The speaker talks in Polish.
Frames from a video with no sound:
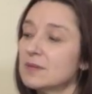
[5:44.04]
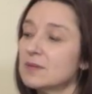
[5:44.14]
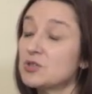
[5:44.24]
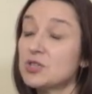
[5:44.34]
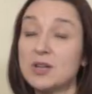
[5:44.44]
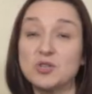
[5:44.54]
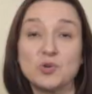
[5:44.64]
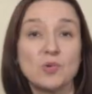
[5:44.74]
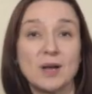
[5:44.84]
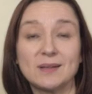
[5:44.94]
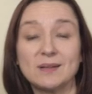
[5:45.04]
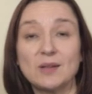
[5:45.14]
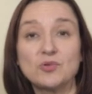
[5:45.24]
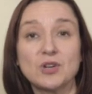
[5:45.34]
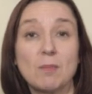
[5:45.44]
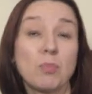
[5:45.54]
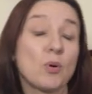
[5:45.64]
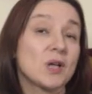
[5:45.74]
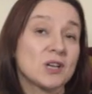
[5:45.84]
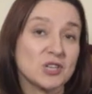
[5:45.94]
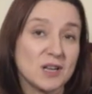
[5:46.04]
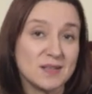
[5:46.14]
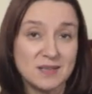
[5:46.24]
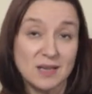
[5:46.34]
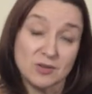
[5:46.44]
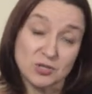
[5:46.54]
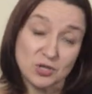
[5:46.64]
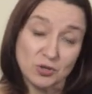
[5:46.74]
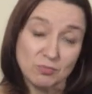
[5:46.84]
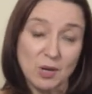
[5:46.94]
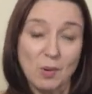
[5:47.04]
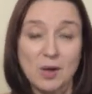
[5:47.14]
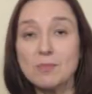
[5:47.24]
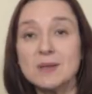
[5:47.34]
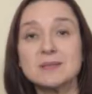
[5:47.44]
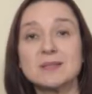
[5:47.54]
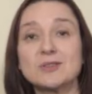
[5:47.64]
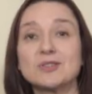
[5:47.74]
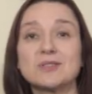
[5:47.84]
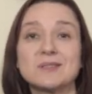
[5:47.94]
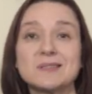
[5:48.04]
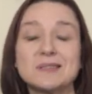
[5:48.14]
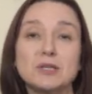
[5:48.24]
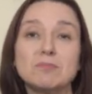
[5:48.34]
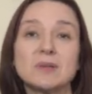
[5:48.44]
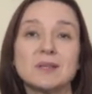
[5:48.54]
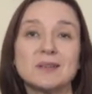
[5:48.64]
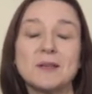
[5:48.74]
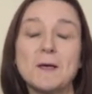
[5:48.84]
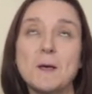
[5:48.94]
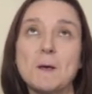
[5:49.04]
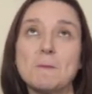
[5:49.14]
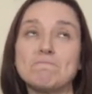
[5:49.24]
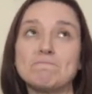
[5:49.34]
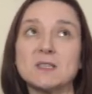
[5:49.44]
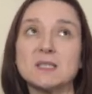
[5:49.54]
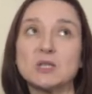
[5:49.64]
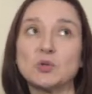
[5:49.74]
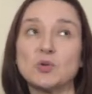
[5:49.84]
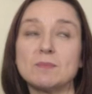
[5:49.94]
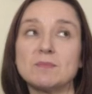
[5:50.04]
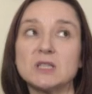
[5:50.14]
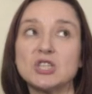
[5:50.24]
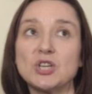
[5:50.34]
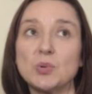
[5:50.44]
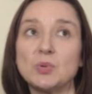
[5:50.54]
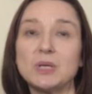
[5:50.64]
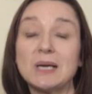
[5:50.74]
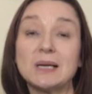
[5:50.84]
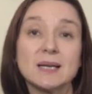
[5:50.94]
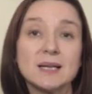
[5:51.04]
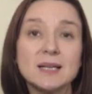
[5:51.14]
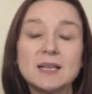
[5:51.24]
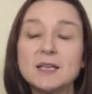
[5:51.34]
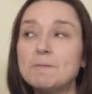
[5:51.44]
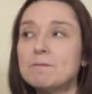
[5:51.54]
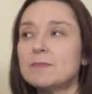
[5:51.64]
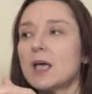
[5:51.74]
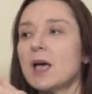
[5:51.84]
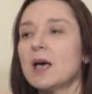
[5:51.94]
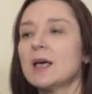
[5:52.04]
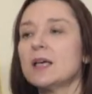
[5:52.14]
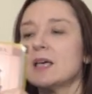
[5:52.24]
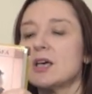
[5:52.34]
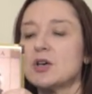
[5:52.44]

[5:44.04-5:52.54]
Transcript: przyjaciółka Tadeusza Boja Żeleńskiego, zresztą miała romans też z nim, e, Mm, z którym się nie kryli. E,